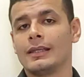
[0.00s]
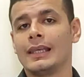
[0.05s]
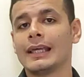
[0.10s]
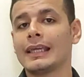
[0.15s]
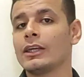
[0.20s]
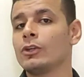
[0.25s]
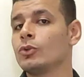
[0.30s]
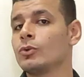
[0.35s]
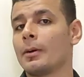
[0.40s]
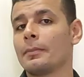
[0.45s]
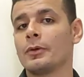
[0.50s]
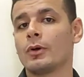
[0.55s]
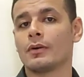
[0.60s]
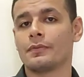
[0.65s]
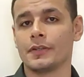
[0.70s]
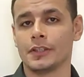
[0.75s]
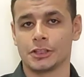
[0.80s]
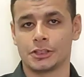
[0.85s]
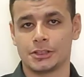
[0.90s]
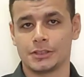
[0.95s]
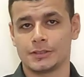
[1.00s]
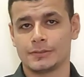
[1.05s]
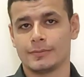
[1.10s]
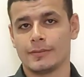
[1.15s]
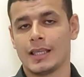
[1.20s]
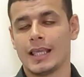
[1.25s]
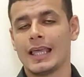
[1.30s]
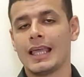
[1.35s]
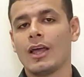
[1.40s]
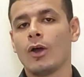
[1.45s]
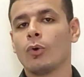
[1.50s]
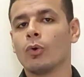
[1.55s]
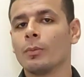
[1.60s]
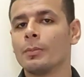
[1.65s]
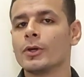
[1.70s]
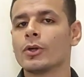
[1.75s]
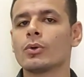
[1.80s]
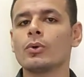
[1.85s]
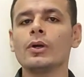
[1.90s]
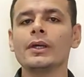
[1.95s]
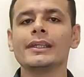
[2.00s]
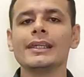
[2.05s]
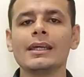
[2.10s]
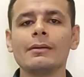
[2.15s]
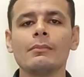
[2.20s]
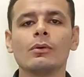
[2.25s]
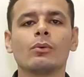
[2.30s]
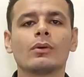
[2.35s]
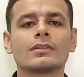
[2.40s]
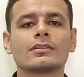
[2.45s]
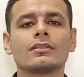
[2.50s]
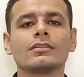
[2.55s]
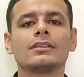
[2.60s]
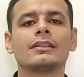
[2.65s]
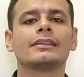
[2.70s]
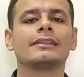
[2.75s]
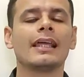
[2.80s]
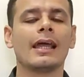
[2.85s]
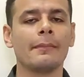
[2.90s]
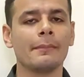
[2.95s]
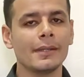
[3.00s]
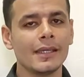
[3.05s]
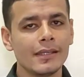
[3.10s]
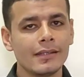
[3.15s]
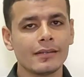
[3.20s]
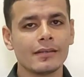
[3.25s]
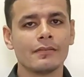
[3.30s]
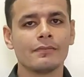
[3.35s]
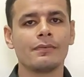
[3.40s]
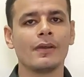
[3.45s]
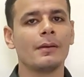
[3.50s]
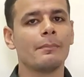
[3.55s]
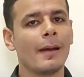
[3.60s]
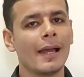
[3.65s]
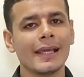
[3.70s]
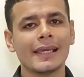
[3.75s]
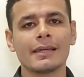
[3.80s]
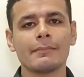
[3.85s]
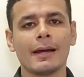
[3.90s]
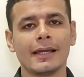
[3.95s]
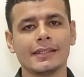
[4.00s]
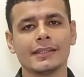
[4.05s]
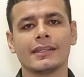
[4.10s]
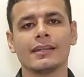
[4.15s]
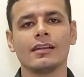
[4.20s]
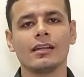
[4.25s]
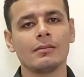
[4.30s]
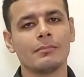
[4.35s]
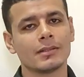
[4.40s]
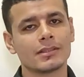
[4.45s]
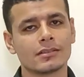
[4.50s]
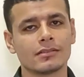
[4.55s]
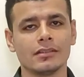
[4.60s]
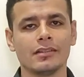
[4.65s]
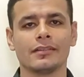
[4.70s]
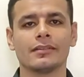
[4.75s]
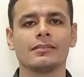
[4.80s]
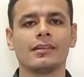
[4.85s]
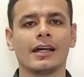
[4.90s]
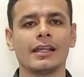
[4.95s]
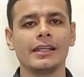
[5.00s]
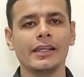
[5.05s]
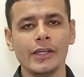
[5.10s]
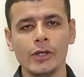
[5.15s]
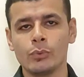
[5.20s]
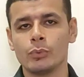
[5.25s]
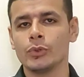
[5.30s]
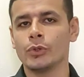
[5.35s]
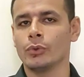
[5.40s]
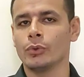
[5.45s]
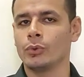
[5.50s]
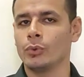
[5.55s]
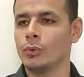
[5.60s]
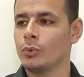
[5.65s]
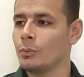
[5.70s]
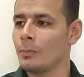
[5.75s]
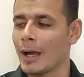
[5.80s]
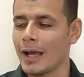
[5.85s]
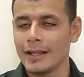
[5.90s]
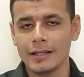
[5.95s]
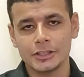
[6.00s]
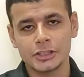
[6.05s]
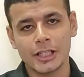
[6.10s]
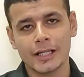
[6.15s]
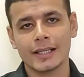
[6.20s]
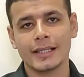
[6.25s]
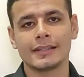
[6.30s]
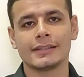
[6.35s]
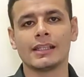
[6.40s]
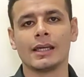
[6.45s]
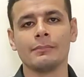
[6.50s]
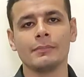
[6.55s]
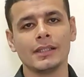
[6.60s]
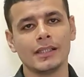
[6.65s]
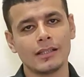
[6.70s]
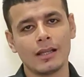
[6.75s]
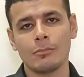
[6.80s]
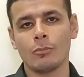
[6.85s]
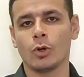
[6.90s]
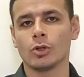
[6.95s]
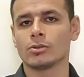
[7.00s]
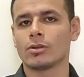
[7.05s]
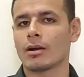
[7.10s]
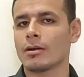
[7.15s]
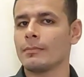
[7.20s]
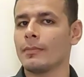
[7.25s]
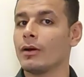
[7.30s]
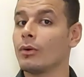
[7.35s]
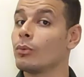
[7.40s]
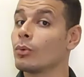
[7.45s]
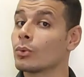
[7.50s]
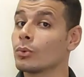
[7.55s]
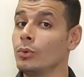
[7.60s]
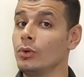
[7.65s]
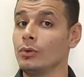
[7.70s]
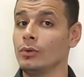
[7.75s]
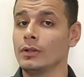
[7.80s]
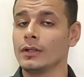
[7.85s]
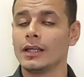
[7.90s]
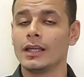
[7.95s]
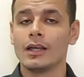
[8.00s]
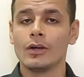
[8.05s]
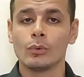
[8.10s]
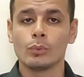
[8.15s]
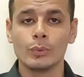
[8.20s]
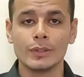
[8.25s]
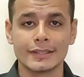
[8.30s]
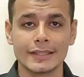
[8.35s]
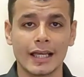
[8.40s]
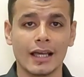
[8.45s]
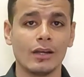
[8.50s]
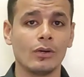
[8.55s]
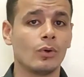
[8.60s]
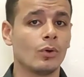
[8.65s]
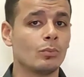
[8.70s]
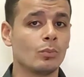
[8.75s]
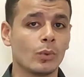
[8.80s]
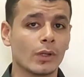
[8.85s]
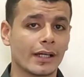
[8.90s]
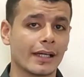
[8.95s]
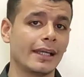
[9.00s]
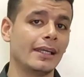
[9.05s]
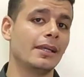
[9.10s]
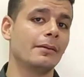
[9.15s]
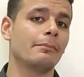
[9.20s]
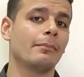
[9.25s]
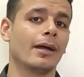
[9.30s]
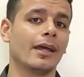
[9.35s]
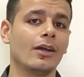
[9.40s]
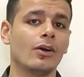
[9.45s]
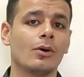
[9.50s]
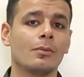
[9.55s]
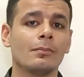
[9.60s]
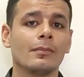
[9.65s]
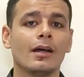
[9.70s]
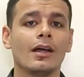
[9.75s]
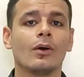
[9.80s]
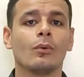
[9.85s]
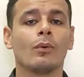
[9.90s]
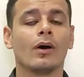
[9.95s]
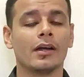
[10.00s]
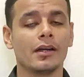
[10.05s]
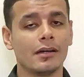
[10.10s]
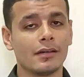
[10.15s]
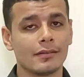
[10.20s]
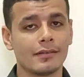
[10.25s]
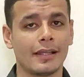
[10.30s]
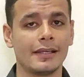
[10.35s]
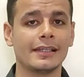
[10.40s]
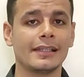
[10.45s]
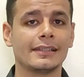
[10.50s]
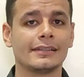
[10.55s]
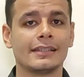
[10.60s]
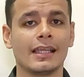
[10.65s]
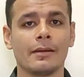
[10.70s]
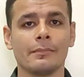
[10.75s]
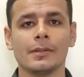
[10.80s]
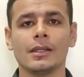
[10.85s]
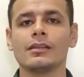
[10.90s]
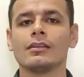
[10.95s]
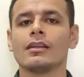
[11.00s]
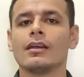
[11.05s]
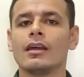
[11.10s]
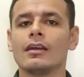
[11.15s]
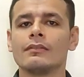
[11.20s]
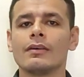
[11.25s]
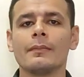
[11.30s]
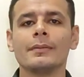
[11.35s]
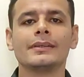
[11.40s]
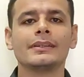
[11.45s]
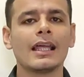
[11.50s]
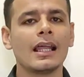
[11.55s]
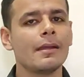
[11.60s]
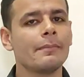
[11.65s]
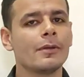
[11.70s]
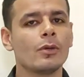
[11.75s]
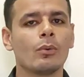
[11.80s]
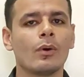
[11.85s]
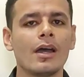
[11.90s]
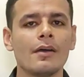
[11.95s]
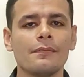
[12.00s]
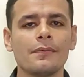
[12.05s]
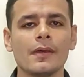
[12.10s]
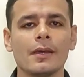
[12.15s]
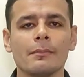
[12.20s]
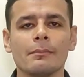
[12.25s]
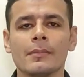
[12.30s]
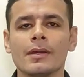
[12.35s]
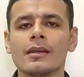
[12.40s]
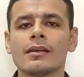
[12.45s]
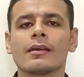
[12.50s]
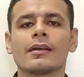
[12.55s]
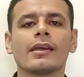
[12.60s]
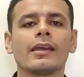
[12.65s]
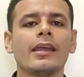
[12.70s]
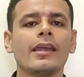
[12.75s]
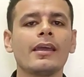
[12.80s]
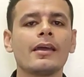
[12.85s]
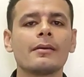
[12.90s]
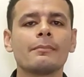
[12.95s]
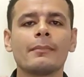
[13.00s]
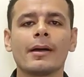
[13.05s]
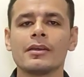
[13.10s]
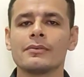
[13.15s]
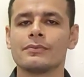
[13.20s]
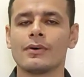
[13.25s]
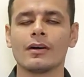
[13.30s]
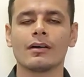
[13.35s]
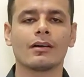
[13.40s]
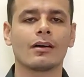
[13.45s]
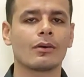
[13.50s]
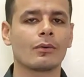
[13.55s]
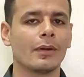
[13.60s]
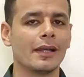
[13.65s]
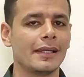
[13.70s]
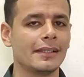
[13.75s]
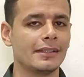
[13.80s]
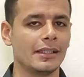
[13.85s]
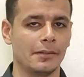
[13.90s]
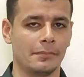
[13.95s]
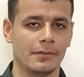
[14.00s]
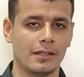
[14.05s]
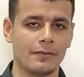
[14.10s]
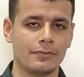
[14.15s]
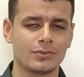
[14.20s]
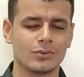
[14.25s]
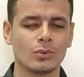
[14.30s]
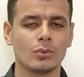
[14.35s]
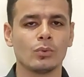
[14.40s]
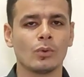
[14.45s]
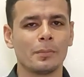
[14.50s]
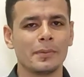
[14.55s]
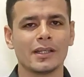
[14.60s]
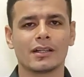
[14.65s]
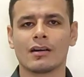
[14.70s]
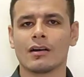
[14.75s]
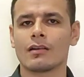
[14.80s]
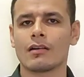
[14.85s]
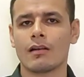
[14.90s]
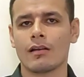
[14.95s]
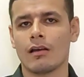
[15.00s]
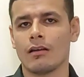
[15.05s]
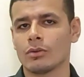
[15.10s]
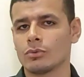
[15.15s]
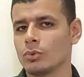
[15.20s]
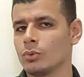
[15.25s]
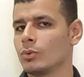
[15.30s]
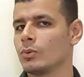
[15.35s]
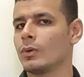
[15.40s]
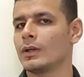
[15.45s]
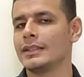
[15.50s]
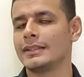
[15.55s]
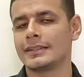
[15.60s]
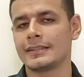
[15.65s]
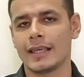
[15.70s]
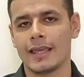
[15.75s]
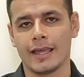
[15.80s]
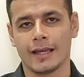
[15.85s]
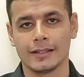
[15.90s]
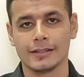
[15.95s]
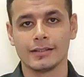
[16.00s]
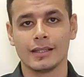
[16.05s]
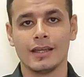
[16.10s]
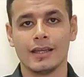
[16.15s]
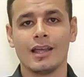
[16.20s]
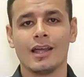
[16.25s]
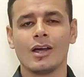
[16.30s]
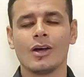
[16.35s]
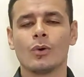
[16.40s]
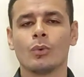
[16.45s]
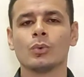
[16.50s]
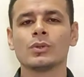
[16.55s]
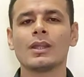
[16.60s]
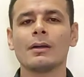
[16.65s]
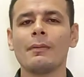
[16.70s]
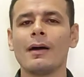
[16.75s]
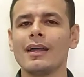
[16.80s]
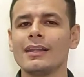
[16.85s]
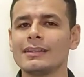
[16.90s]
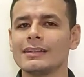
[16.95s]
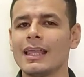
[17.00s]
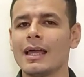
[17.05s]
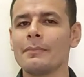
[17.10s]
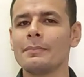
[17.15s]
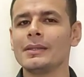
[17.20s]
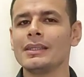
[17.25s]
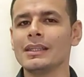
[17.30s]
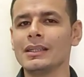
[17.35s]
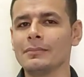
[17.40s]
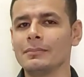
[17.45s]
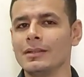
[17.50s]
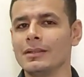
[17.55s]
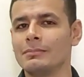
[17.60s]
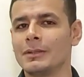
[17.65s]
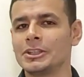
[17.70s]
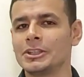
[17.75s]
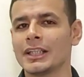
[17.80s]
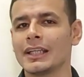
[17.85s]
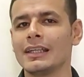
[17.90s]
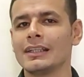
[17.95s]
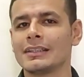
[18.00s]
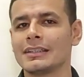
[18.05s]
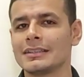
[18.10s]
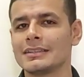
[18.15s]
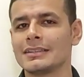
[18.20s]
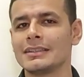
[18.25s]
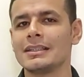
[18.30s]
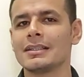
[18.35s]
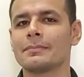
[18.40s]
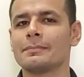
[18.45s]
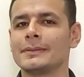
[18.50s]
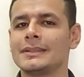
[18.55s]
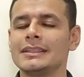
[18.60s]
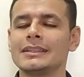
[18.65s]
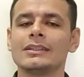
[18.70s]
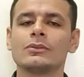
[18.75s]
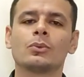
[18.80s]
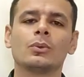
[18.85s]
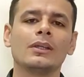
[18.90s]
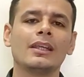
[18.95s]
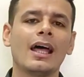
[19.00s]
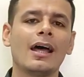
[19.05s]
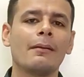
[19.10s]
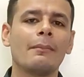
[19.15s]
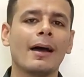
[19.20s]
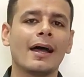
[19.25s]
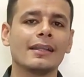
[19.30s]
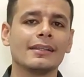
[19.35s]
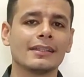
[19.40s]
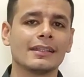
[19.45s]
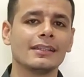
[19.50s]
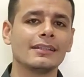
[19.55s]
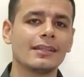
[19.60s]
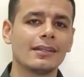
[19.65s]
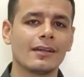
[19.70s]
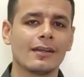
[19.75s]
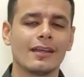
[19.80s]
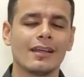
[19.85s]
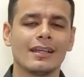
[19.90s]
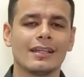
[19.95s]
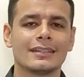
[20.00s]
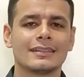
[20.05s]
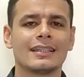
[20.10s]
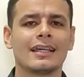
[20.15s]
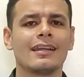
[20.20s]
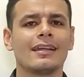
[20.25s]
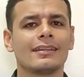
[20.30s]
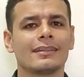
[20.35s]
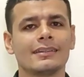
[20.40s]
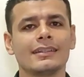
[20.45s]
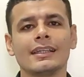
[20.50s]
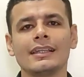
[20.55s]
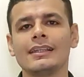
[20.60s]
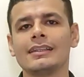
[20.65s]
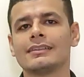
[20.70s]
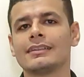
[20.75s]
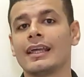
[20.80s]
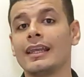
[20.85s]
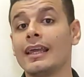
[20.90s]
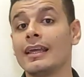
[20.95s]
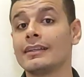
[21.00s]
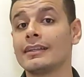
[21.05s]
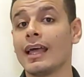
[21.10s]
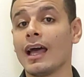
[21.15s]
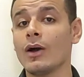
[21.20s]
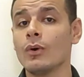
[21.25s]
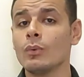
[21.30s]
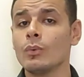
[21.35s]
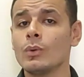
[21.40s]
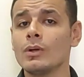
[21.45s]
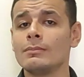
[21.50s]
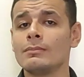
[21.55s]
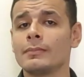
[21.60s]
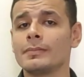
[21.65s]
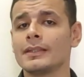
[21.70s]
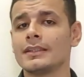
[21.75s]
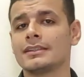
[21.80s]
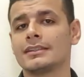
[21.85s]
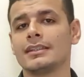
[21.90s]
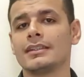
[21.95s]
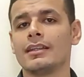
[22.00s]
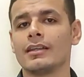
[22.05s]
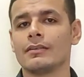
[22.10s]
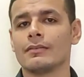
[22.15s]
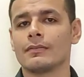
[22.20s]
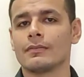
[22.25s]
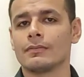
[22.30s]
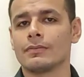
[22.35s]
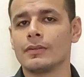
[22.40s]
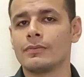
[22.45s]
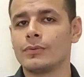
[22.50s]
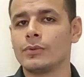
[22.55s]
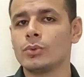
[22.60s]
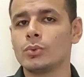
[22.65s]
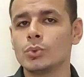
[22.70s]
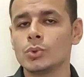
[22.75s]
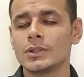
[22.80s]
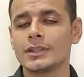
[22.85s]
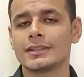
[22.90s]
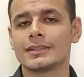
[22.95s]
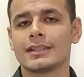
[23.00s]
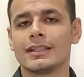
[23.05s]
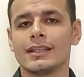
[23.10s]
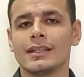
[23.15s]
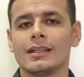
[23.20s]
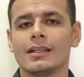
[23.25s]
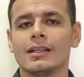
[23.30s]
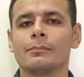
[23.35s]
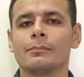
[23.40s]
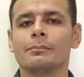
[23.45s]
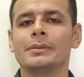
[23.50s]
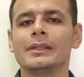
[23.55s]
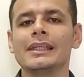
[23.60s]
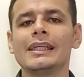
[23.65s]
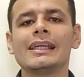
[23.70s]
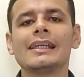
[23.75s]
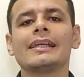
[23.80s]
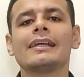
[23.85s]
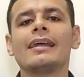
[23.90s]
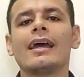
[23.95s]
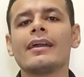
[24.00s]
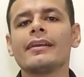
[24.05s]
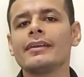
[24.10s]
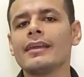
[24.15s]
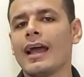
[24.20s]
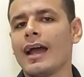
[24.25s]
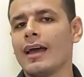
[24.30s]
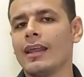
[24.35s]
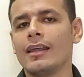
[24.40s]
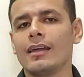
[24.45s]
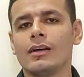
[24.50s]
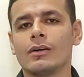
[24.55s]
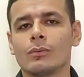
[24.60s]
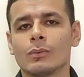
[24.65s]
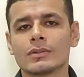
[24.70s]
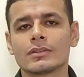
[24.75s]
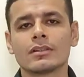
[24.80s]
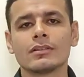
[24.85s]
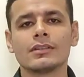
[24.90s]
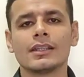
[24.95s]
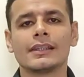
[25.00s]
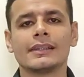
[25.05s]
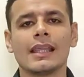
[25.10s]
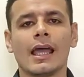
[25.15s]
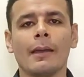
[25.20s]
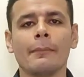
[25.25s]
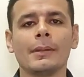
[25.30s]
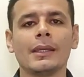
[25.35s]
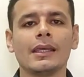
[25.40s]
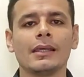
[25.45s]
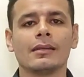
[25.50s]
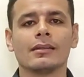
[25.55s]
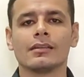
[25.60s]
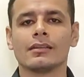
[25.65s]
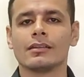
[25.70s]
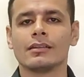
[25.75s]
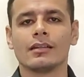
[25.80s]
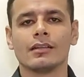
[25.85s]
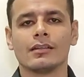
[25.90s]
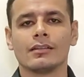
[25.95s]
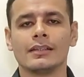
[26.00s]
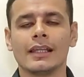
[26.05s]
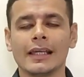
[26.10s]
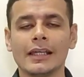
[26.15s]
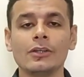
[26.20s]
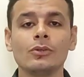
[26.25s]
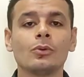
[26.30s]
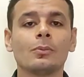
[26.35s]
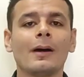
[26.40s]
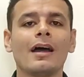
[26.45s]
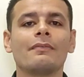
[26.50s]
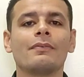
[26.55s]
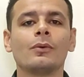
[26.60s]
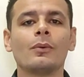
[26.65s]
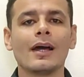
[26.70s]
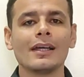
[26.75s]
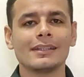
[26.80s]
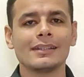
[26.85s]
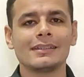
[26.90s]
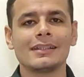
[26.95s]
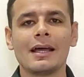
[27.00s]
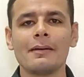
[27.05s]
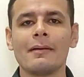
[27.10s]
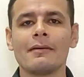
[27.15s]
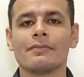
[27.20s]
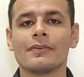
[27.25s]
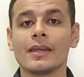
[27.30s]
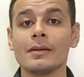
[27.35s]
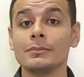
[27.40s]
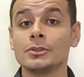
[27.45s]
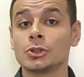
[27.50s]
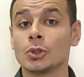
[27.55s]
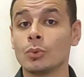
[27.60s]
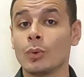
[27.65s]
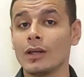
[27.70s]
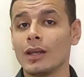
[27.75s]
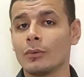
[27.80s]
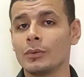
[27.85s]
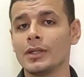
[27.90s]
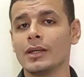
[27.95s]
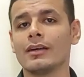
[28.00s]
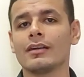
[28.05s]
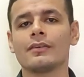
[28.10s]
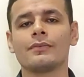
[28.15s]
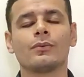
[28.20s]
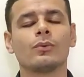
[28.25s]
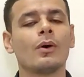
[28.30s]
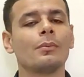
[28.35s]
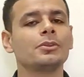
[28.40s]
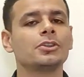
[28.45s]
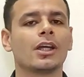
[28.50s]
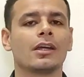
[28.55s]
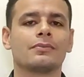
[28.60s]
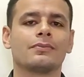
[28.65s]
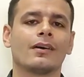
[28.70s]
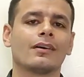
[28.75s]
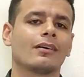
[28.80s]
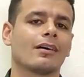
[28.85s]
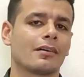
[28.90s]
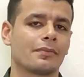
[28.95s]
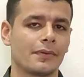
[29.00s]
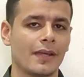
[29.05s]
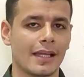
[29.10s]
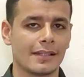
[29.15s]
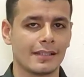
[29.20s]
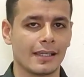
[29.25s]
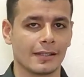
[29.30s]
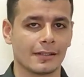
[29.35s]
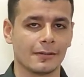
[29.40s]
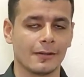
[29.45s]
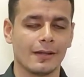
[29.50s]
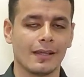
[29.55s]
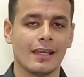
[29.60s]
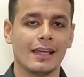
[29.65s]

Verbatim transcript: لكنه ما بيوافقش وبيروح يعمل وثيقه التامين في البنك بعد كده لما تتعرض عليه ويقولوا له معانا شركه تامين هنا محترمه وروح واسالهم واتكلم معاهم وهيعرض عليك التامين فبالتالي بيوافق من غير ما يفكر ولا يتعب نفسه وبيكرر على طول وهو لسه قاعد وطبعا ده بيعمل مشاكل كتير بتيجي كلها بعد كده سنه اتنين تلاته اول ما بيتزنق في فلوس بيجري جري على وظيفه التامين لانه بقى في الوقت ده ما فهمش هو لو يعرف هو مش هيفكر فيها تاني